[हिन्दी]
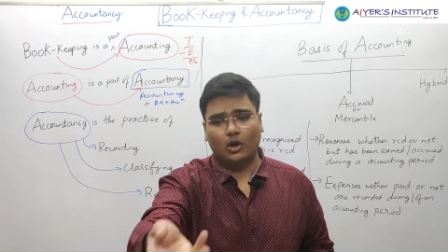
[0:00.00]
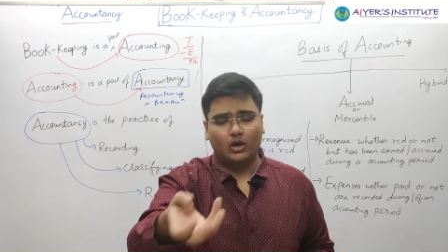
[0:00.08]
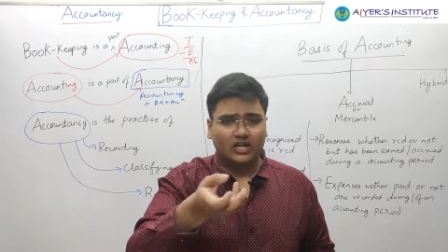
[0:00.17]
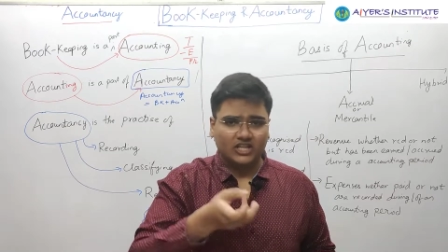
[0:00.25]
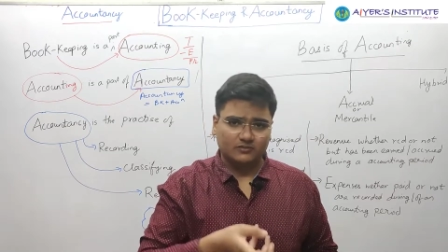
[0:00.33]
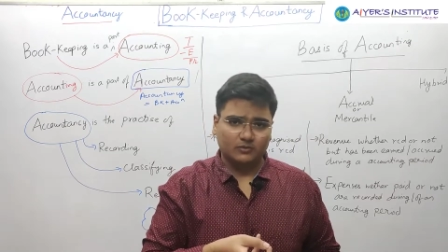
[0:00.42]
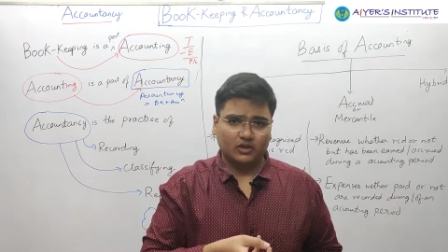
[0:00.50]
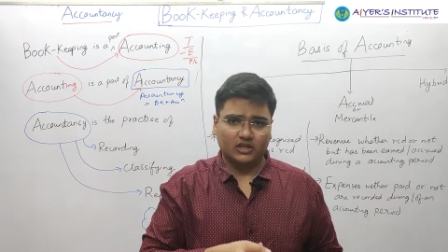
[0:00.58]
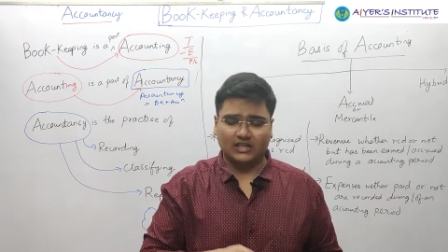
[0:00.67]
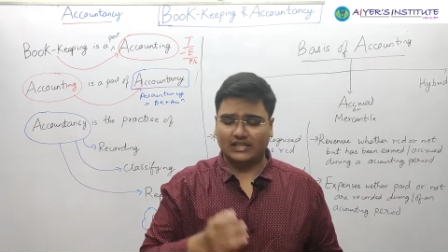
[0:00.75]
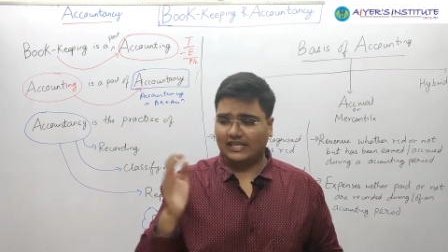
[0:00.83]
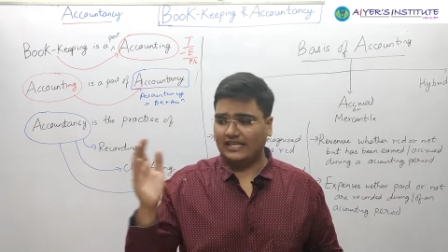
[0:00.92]
और टेक्सट बुक
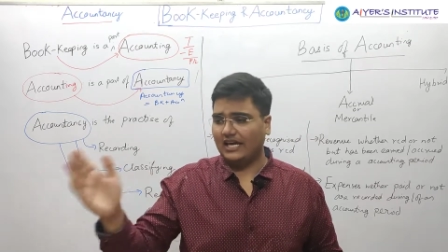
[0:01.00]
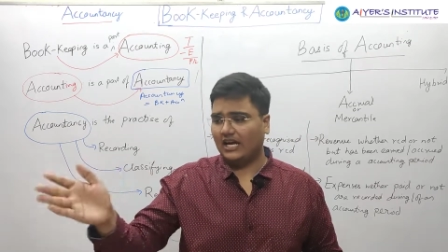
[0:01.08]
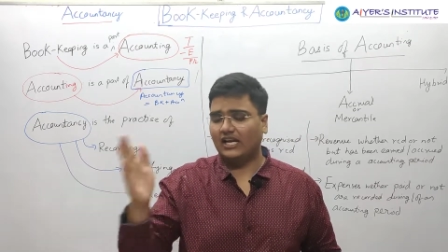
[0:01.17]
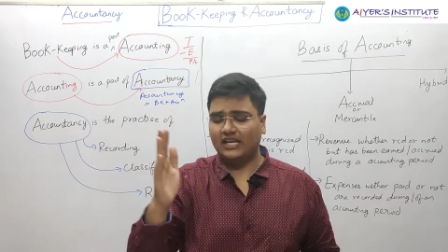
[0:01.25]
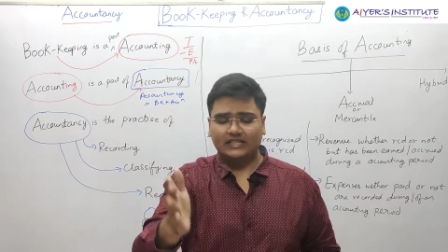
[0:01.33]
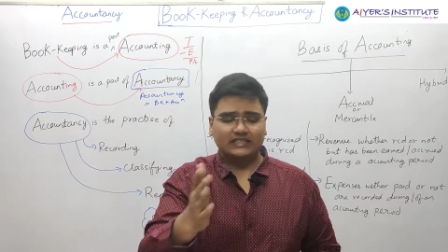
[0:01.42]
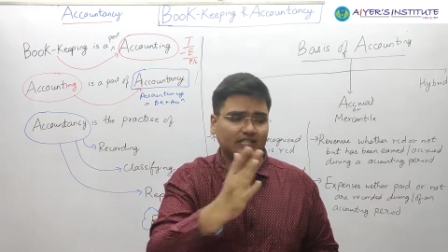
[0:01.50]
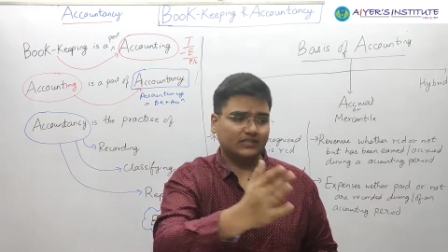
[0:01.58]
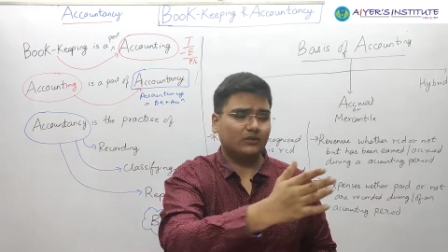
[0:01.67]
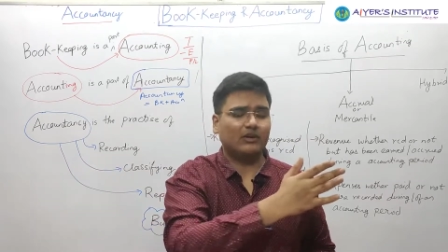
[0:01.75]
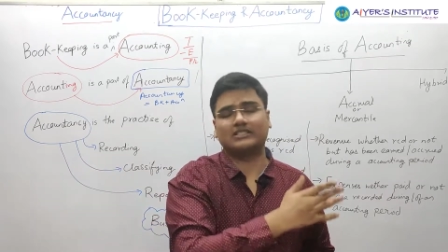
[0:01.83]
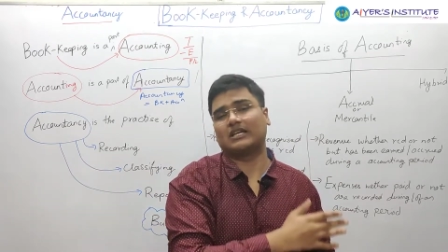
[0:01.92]
खरीद लिए ये हर एक
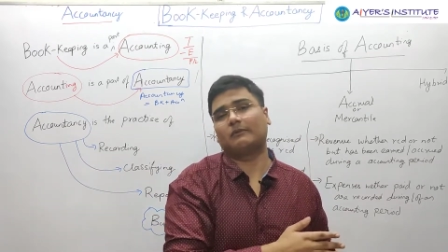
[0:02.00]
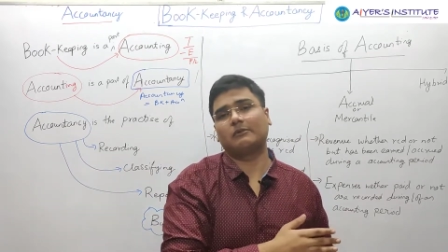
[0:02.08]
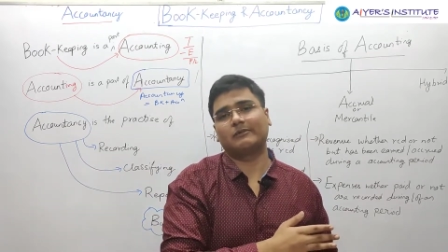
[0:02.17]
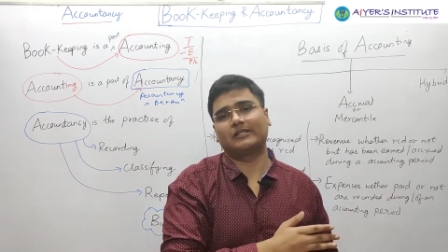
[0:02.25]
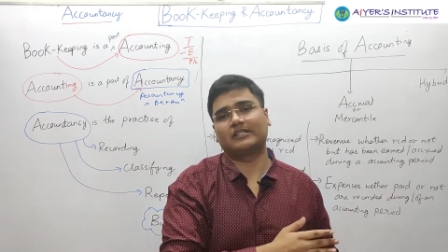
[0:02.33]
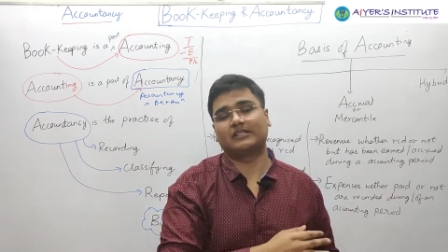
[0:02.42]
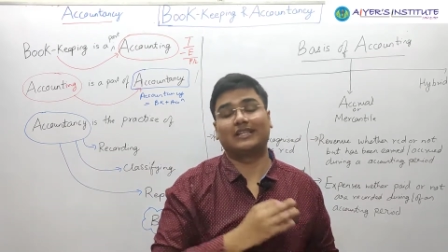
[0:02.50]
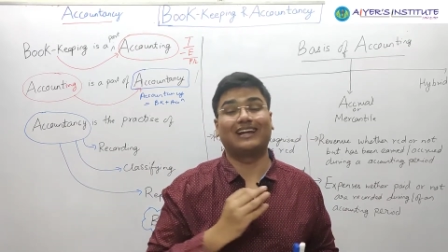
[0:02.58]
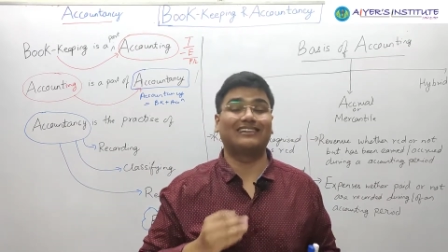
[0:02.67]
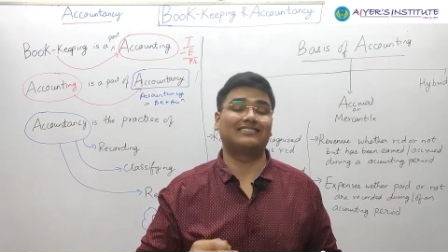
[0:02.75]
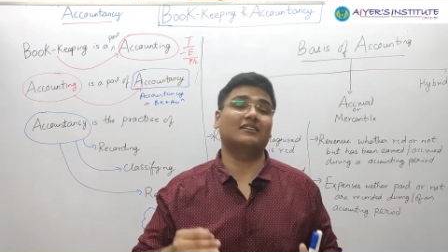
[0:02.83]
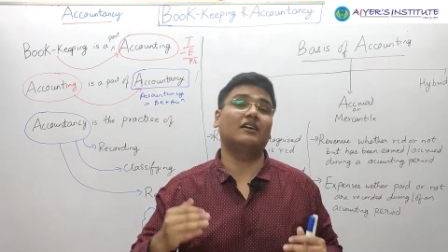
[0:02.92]
चीज जो एग्जाम्पल मैंने दी
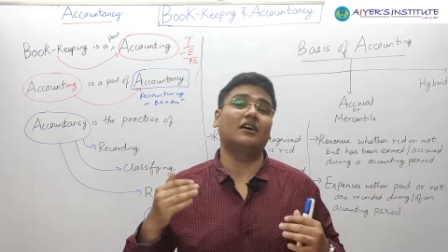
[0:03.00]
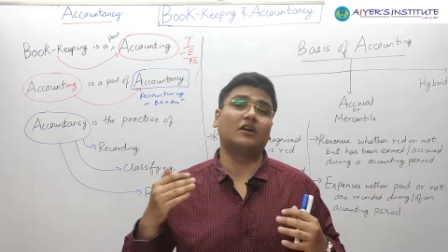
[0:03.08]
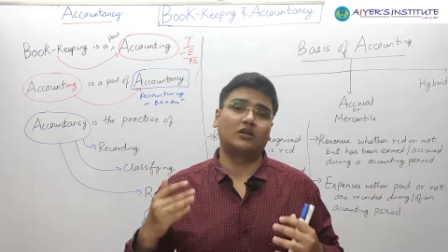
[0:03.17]
दैट इज अ